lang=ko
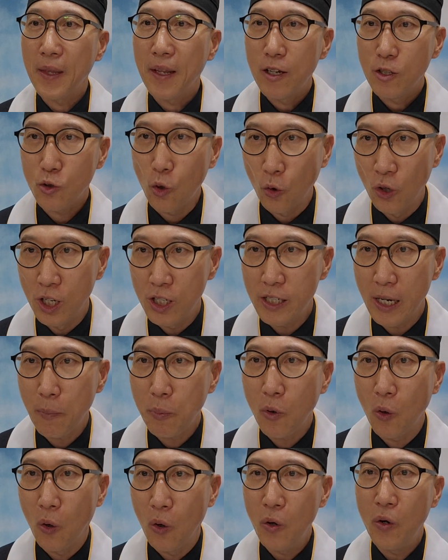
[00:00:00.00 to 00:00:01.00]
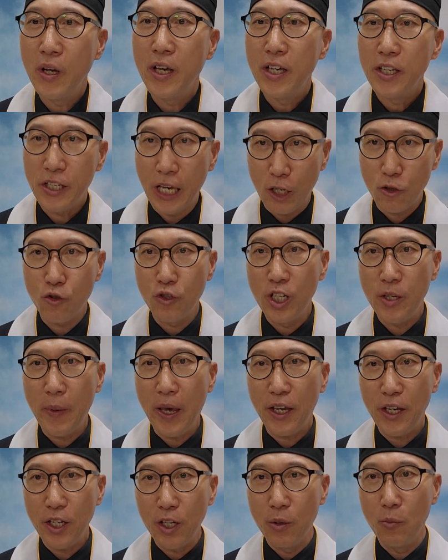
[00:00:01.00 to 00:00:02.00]
손을 잡고
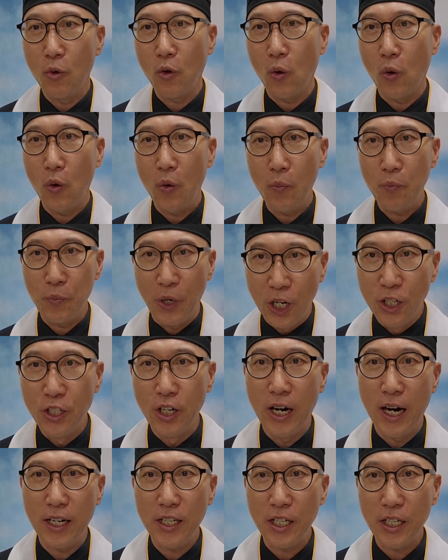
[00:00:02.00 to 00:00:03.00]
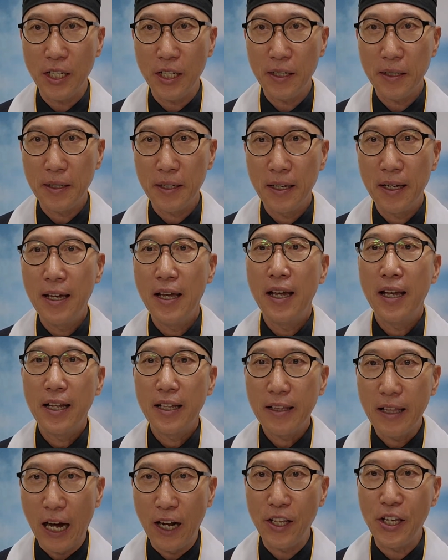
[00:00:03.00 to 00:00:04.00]
예수님의 이름으로 명령하니
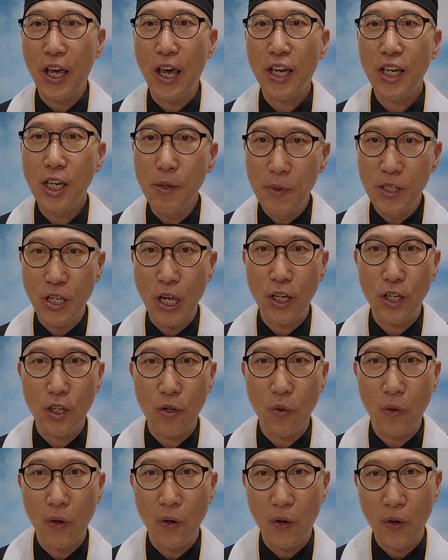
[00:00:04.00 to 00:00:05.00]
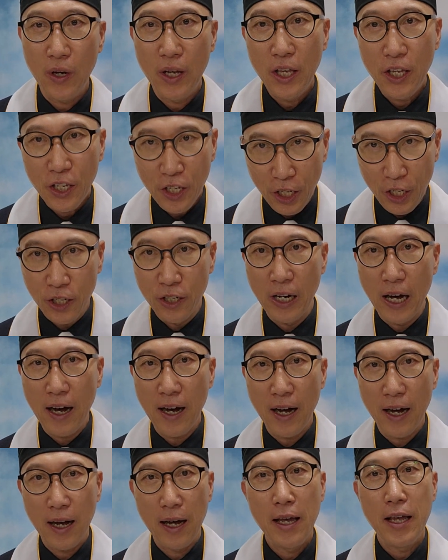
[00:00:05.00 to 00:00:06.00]
다리에 힘이 생기고
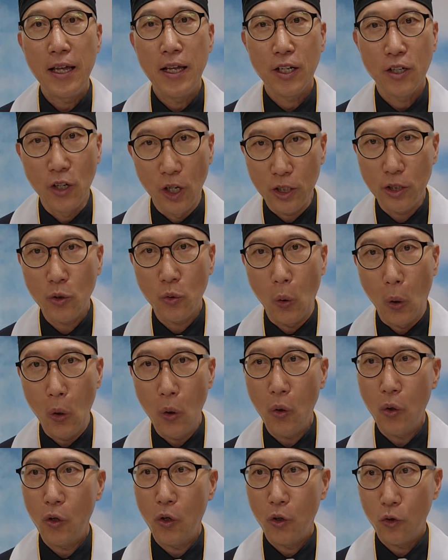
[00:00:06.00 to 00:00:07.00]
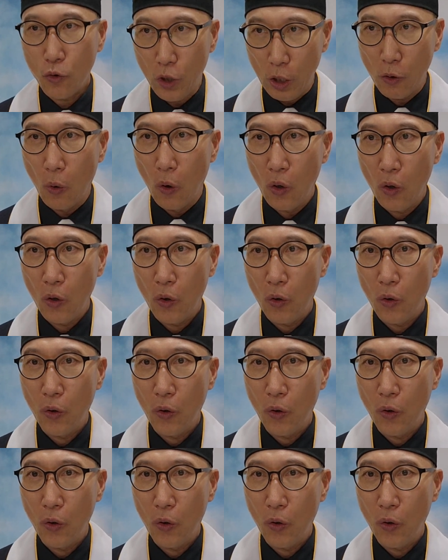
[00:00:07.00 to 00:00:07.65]
일어나 걷고 뛰고